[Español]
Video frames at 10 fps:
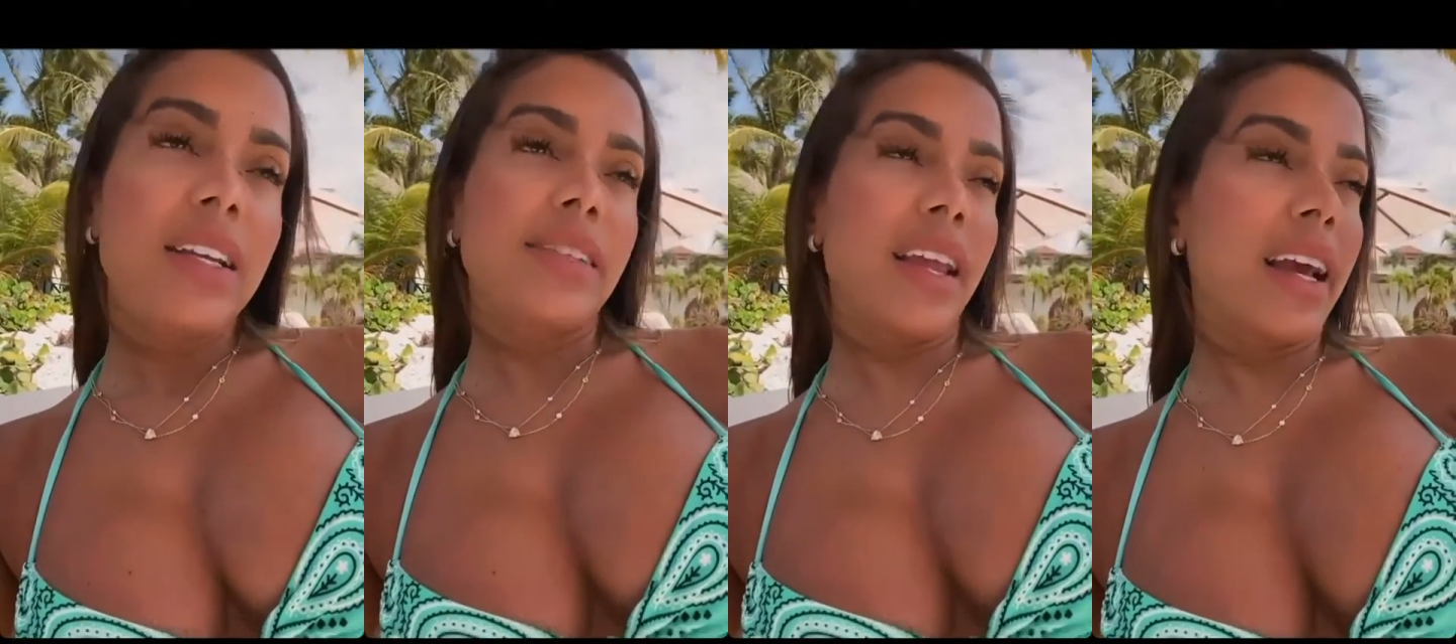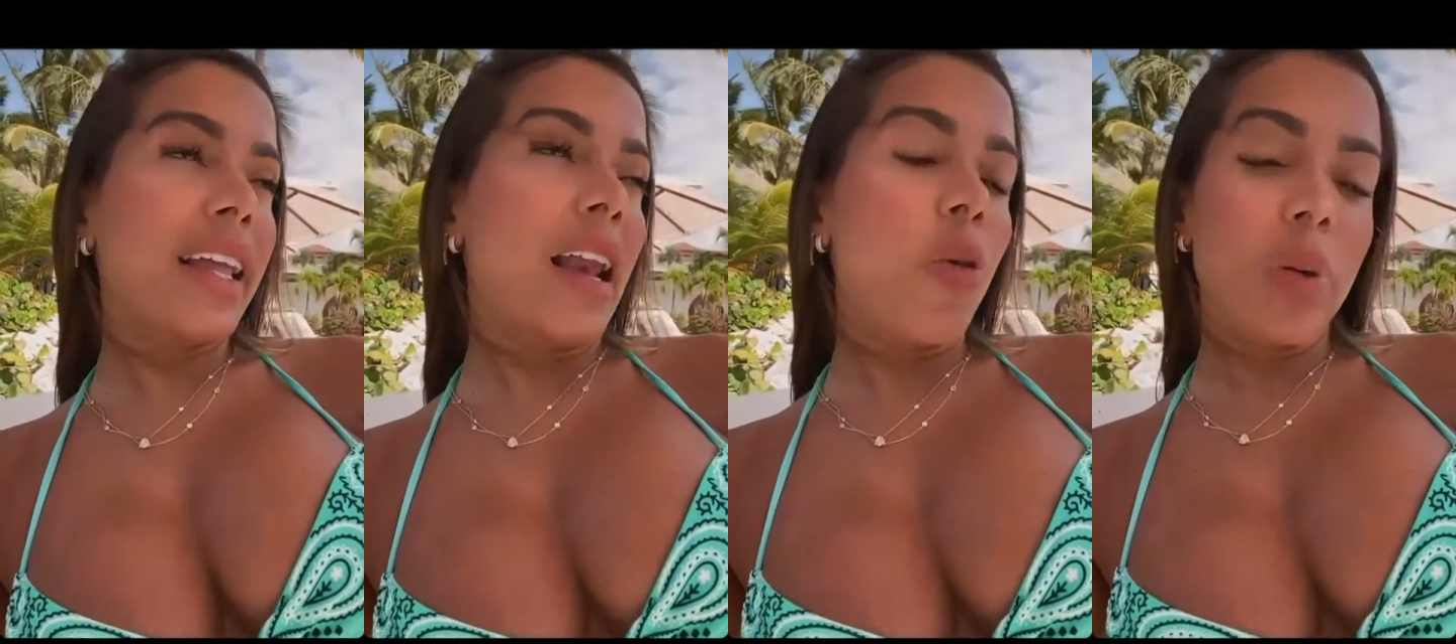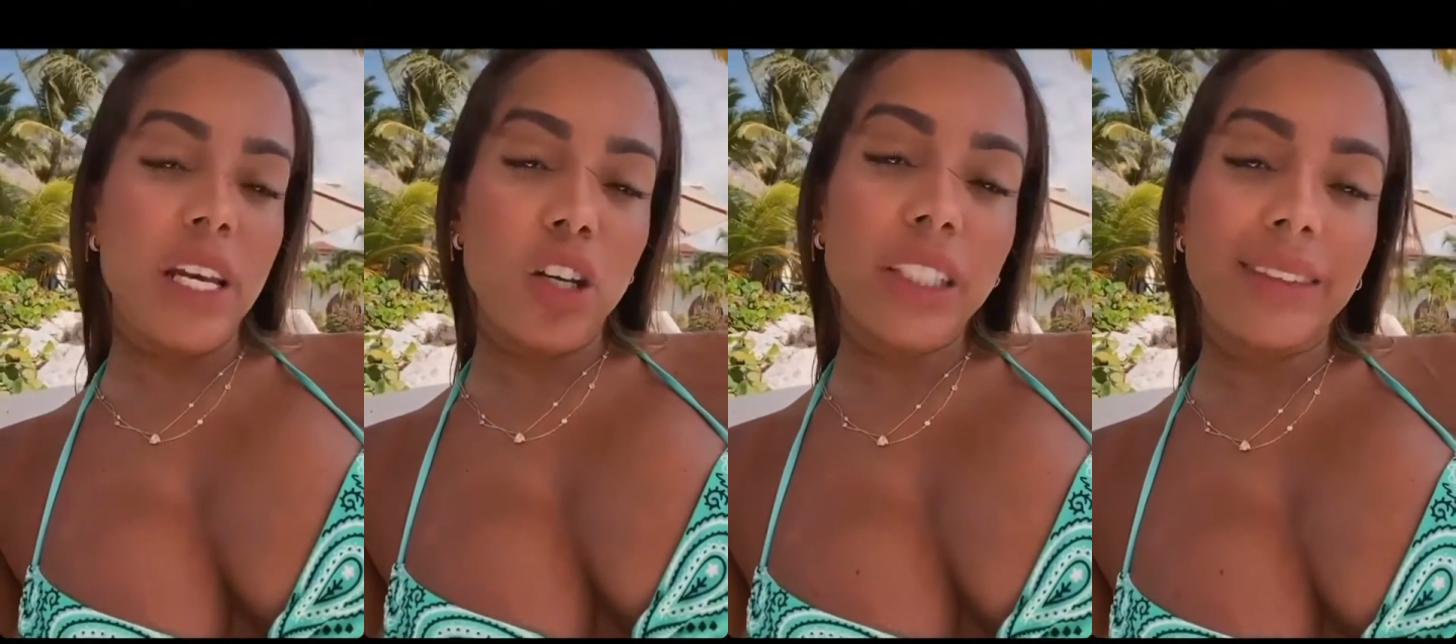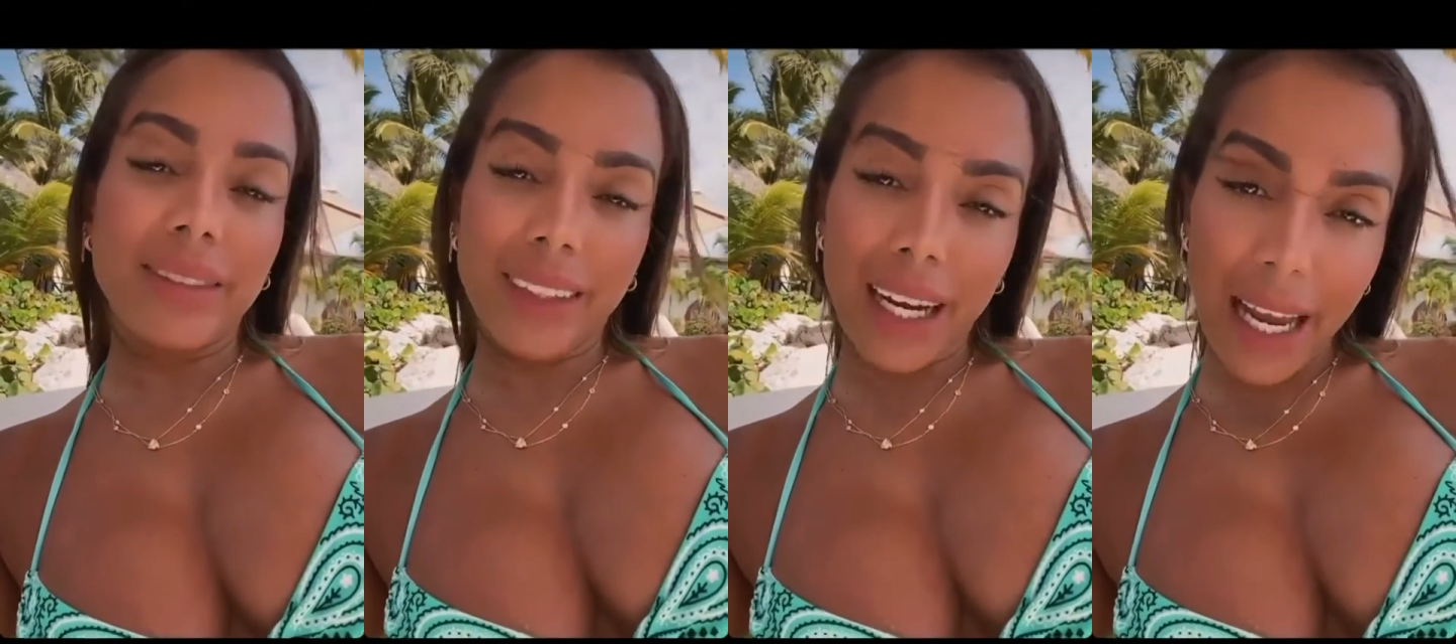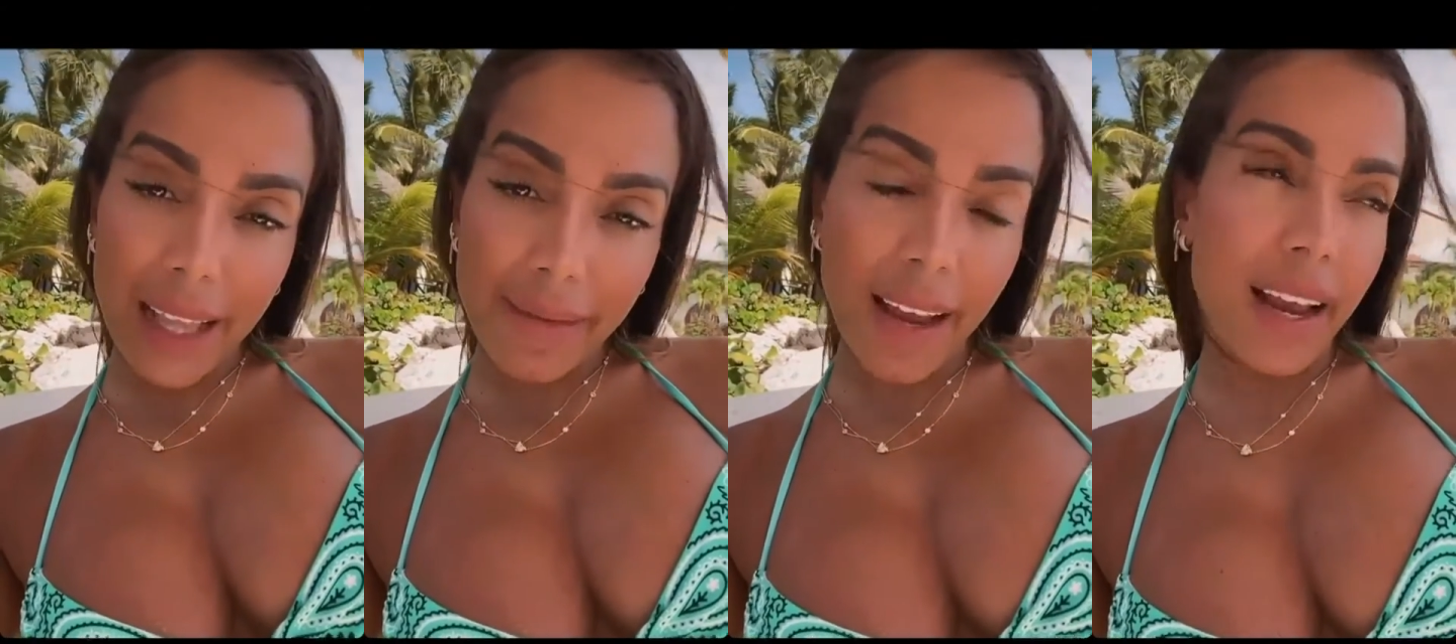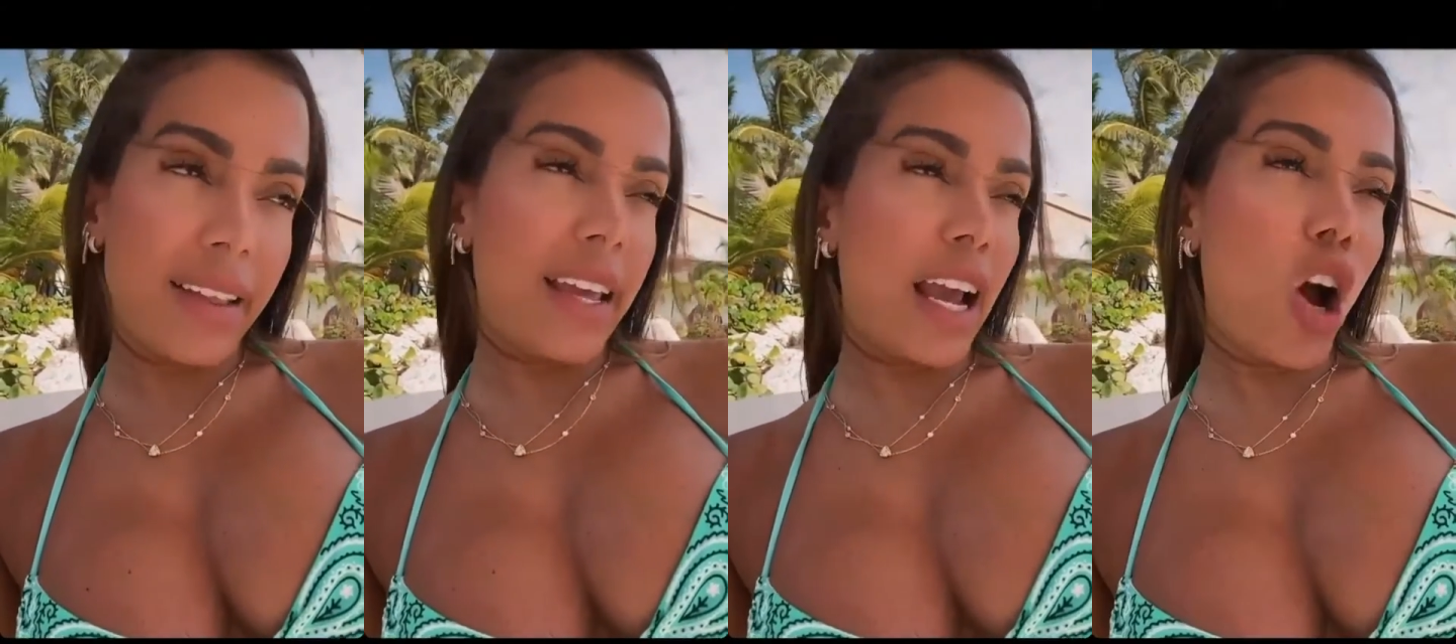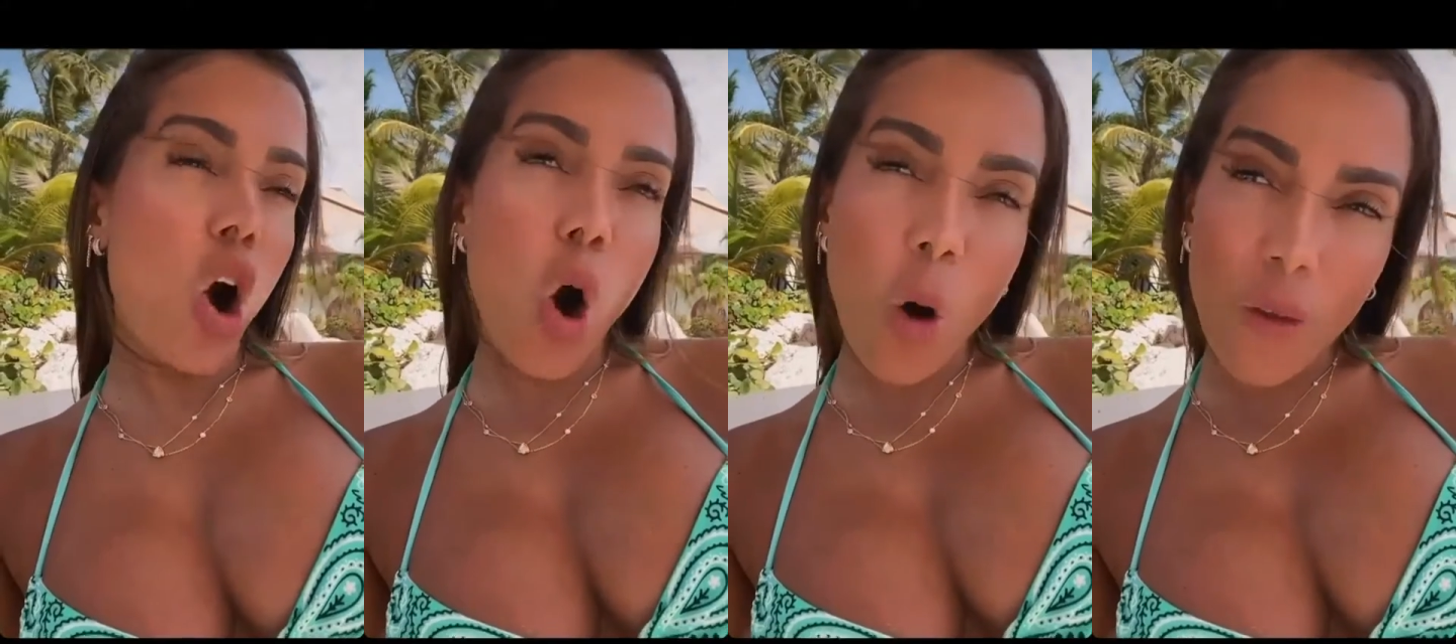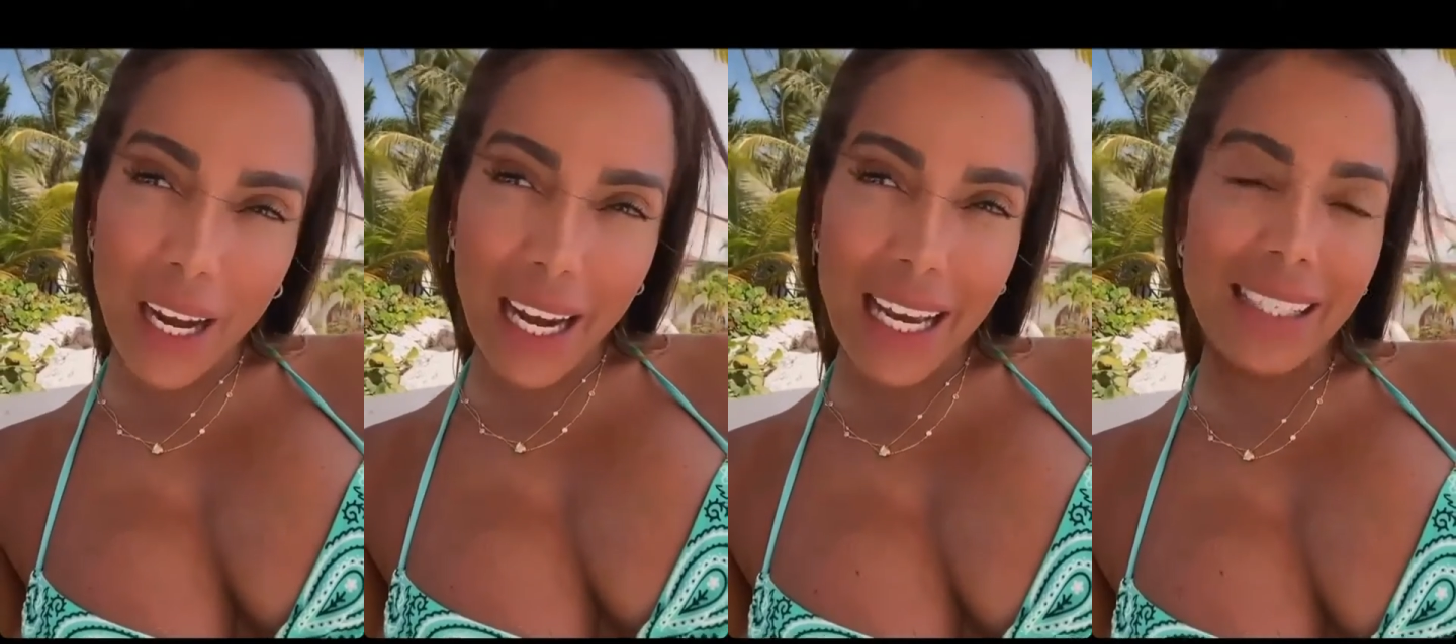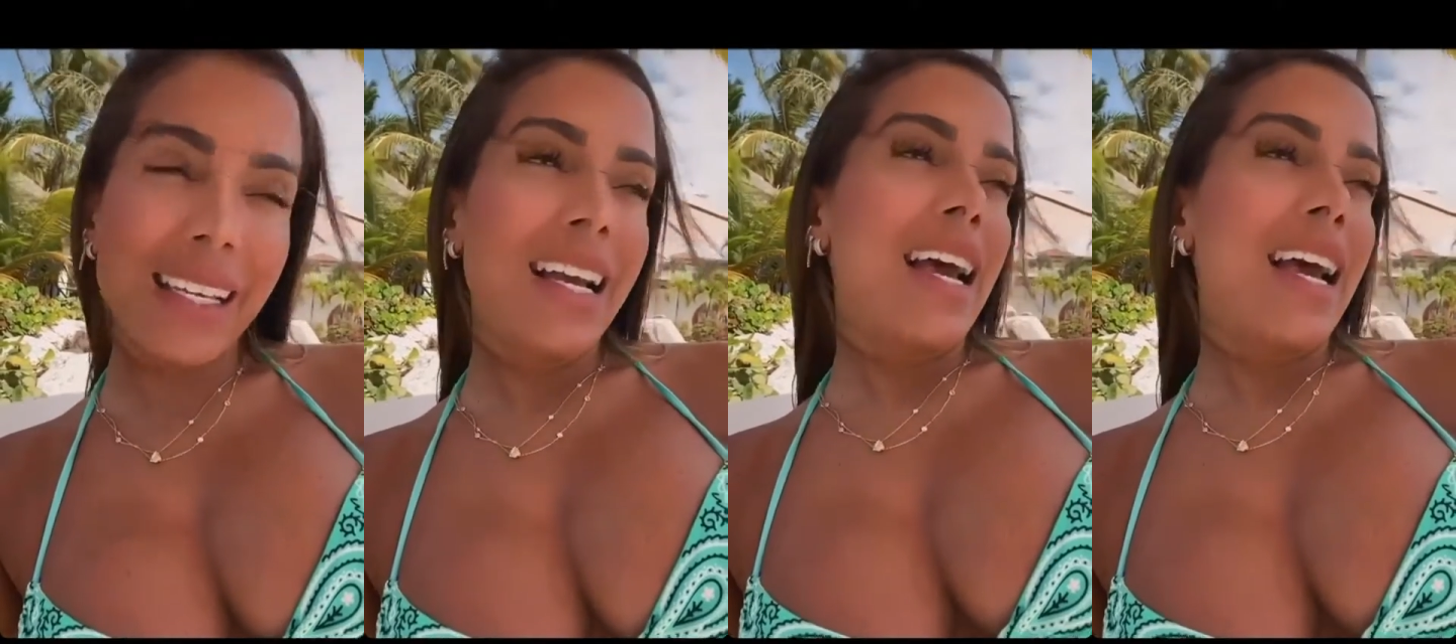cerca de la opinión de tanta gente, de jóvenes,